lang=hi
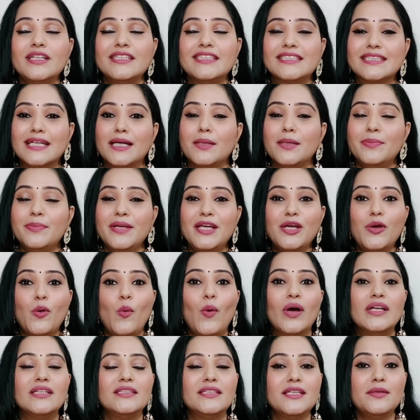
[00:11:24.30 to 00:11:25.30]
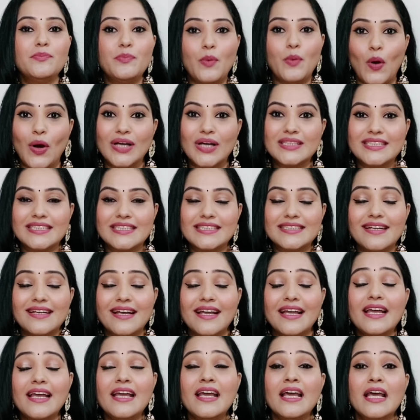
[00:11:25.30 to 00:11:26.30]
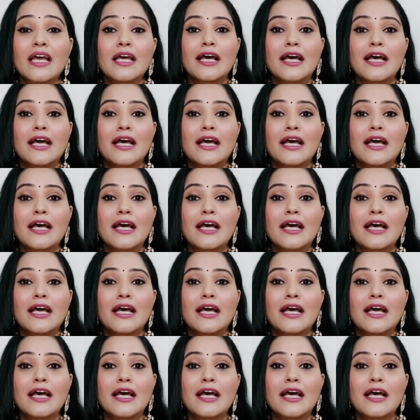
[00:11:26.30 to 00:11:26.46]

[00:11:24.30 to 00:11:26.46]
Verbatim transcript: इसका भी क्वालिटी बहुत अच्छा है